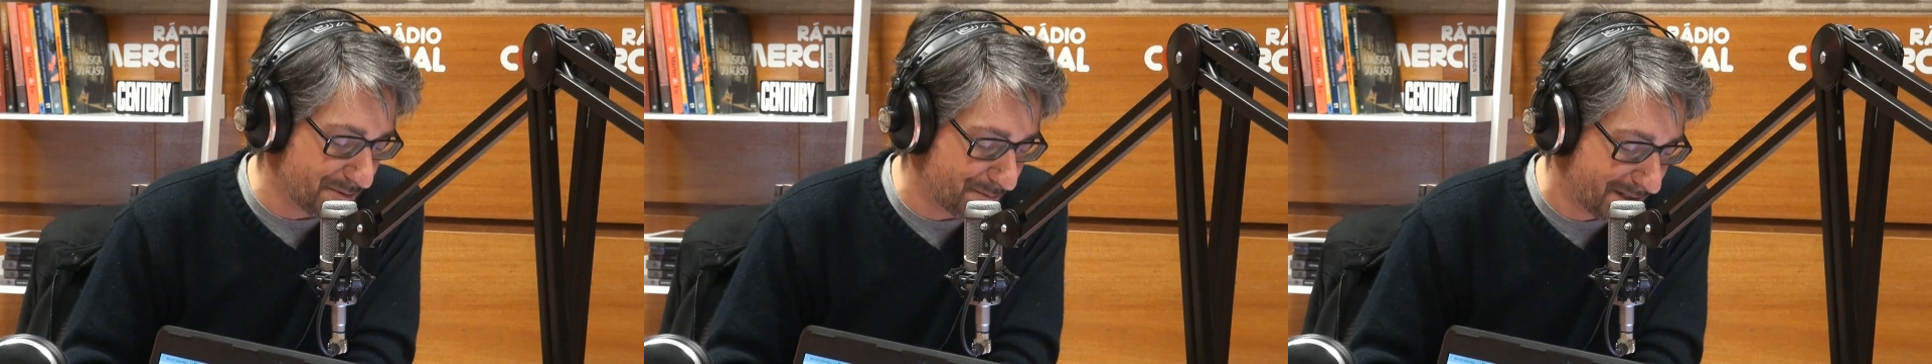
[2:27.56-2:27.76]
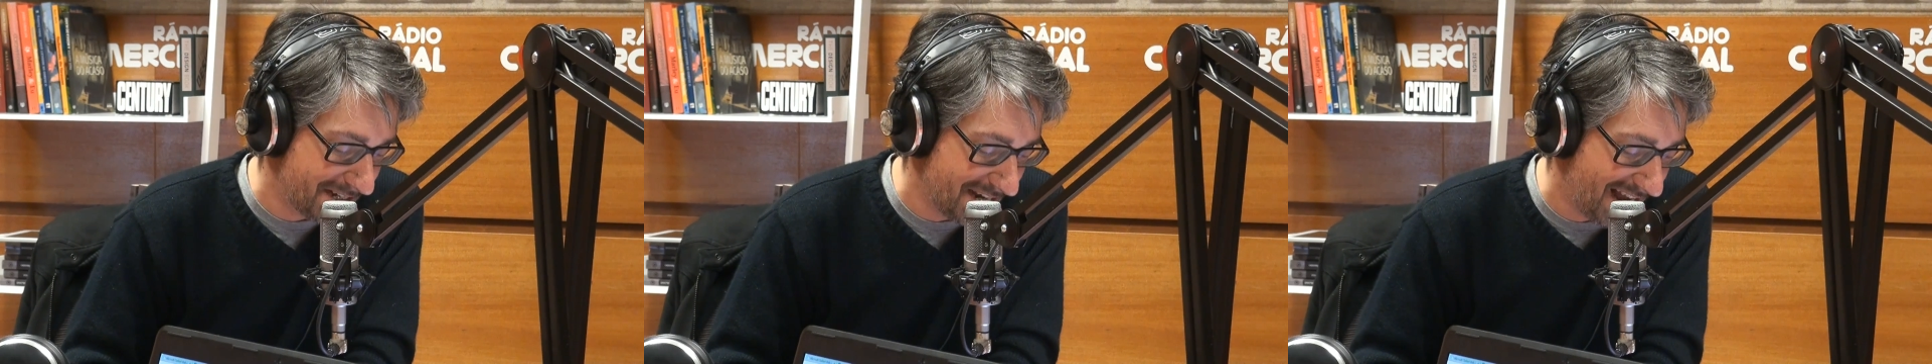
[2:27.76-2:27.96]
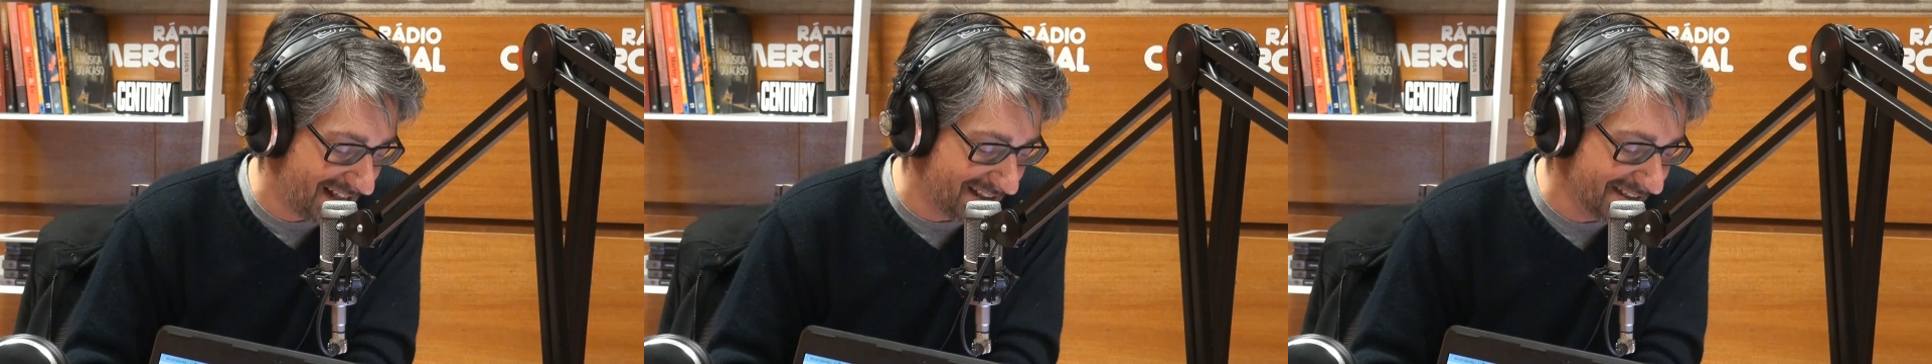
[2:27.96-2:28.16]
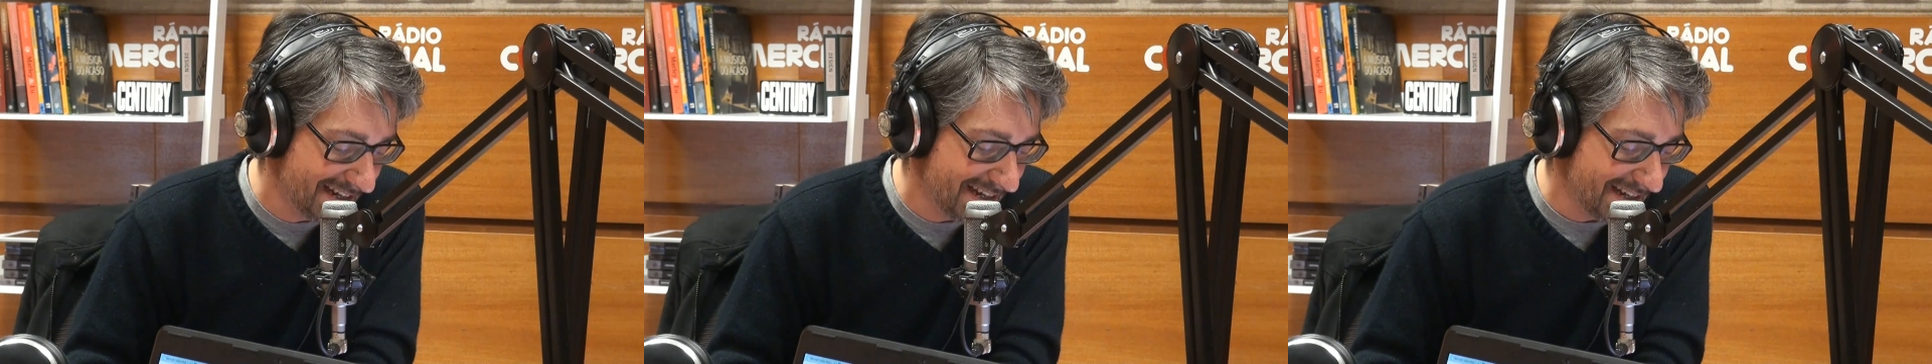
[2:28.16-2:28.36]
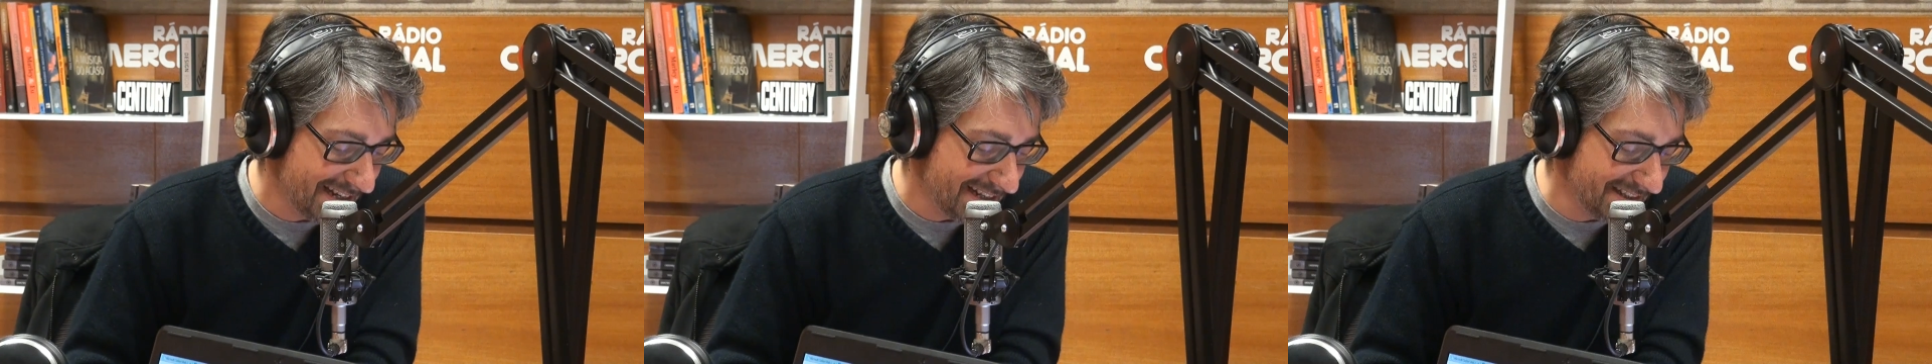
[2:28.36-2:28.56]
especial,
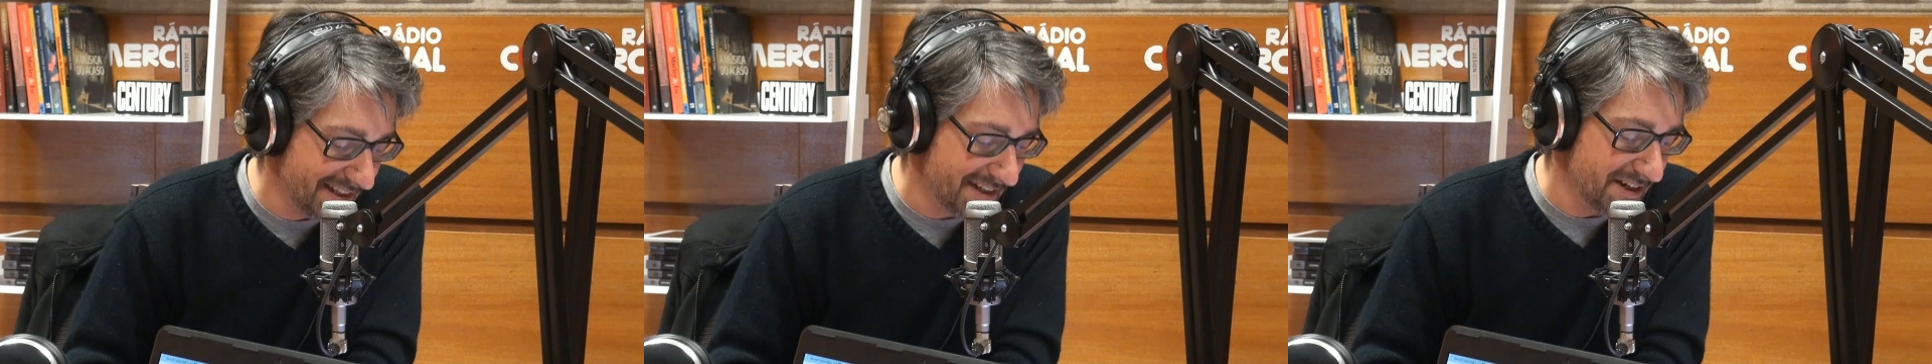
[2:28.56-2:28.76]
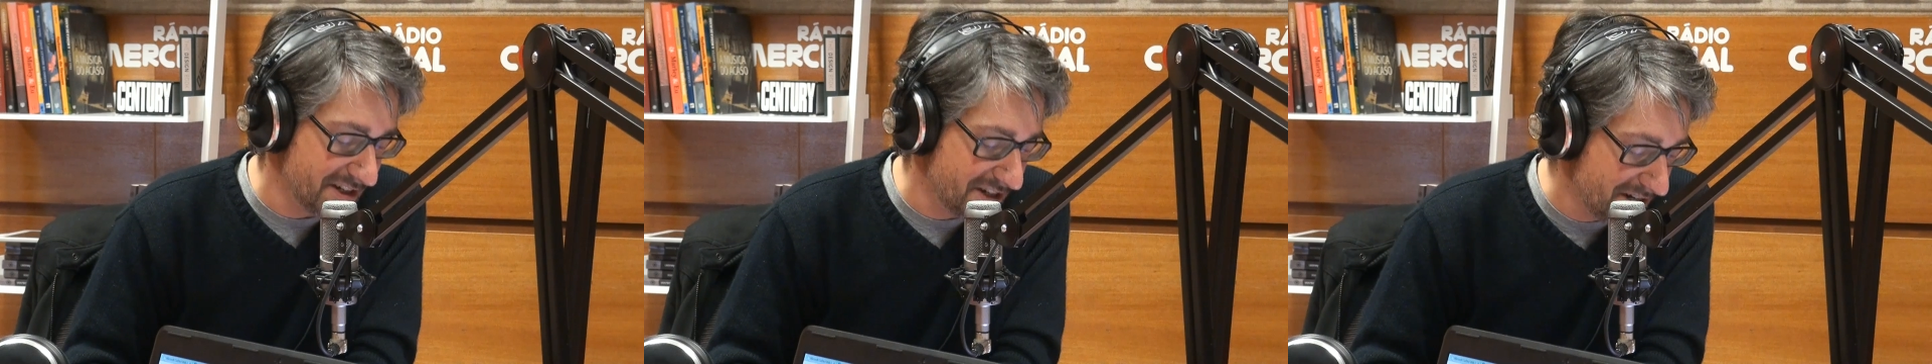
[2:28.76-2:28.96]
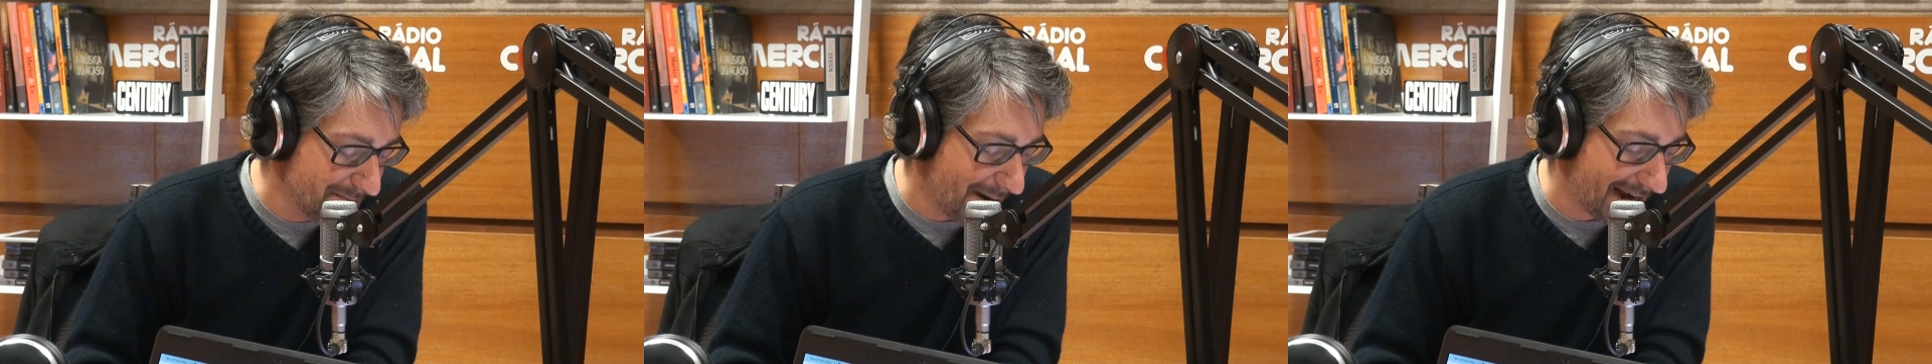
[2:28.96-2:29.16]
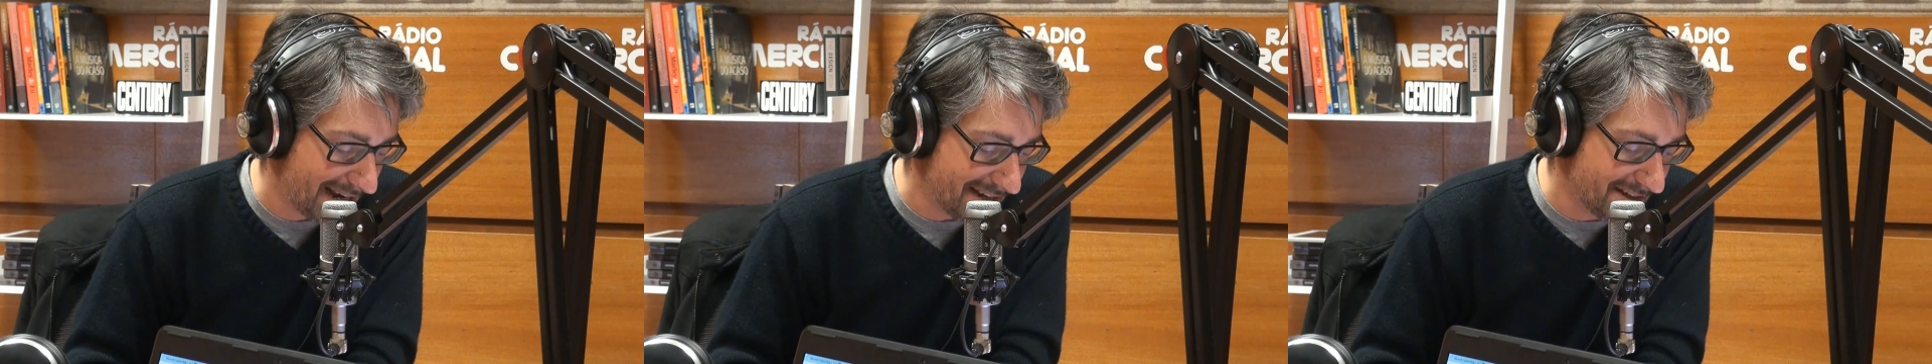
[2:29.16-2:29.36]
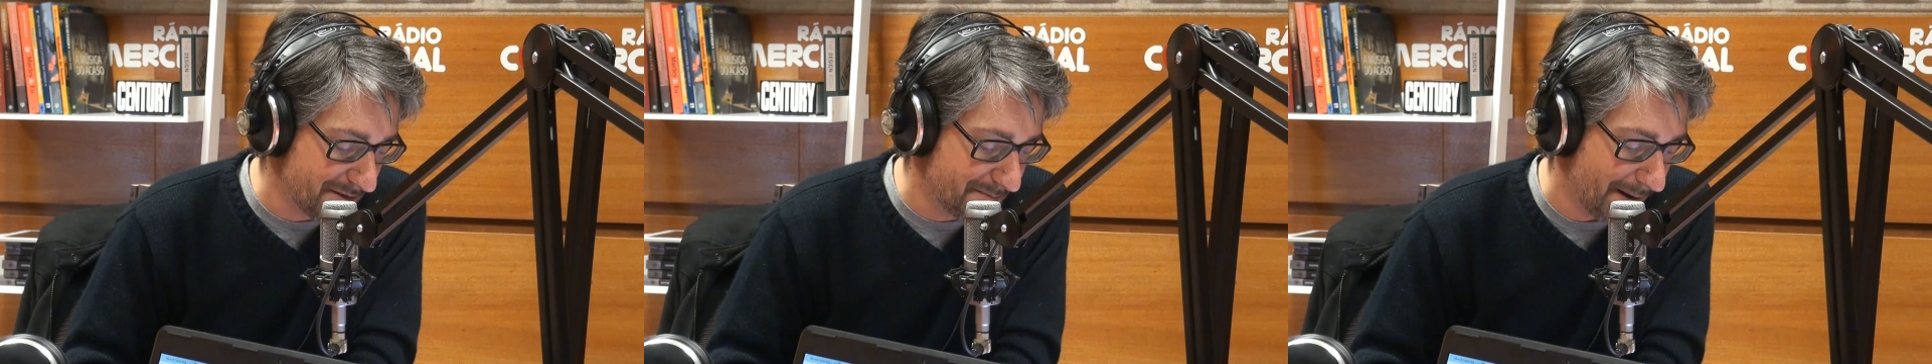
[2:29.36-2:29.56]
dirigi-me à
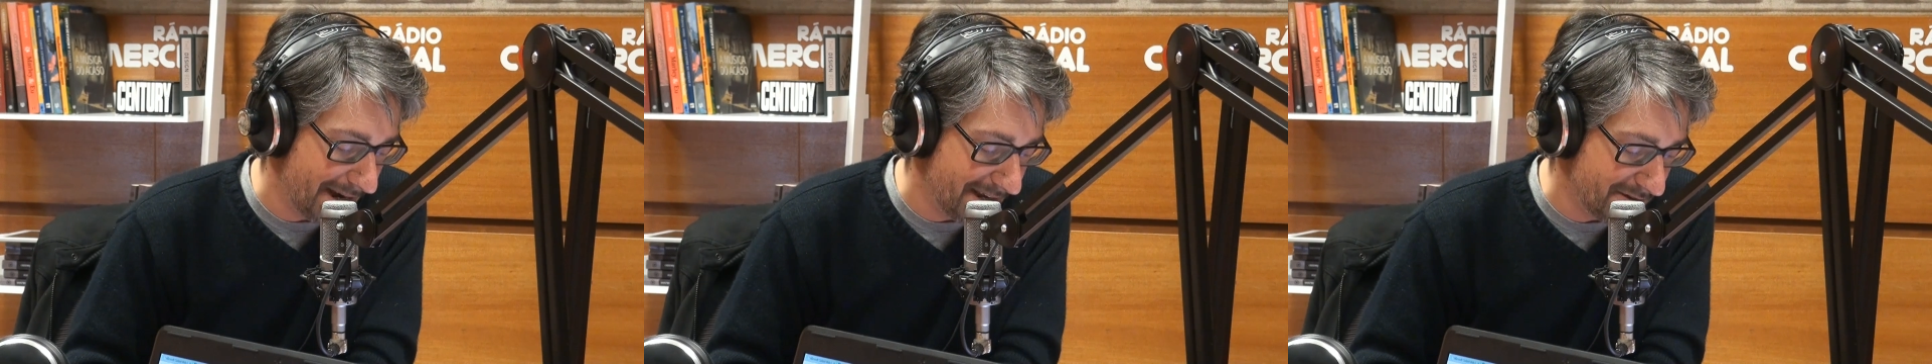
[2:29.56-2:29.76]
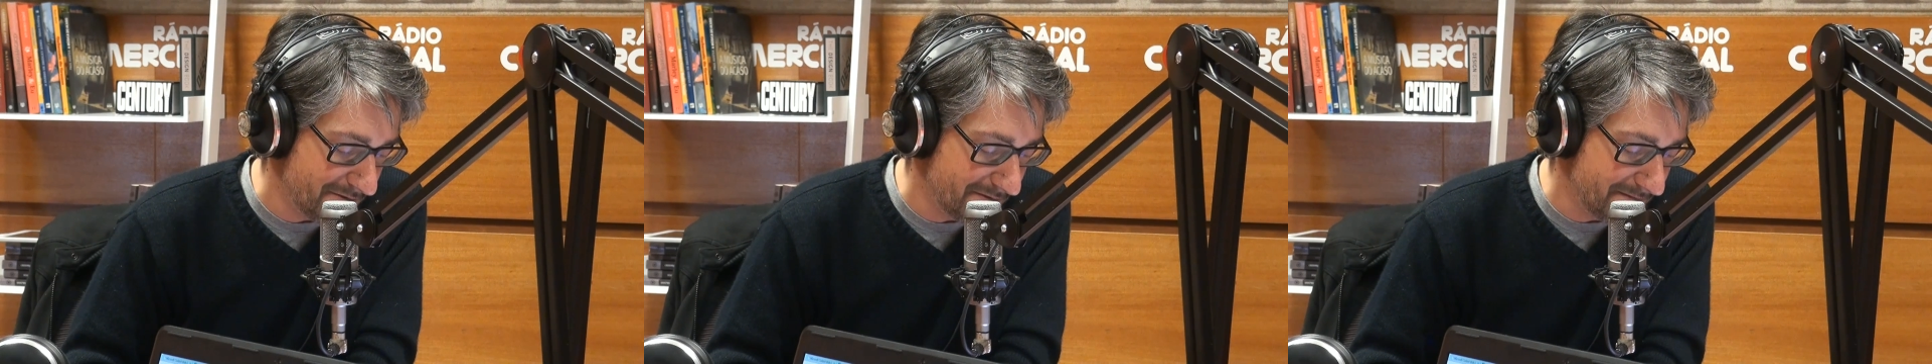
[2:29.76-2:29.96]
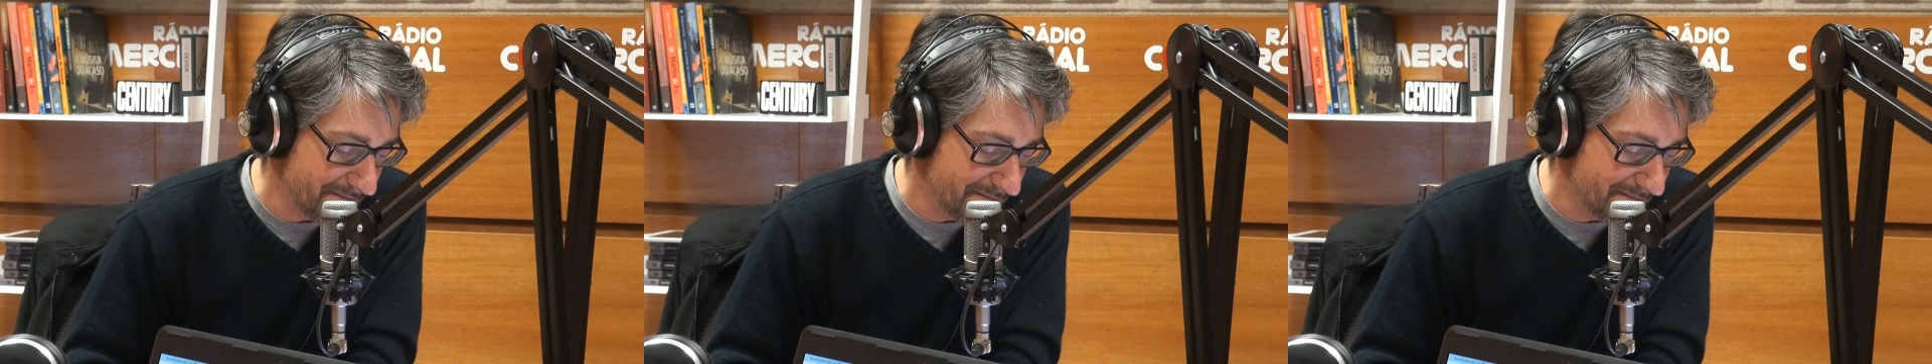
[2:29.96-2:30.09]
casa de banho.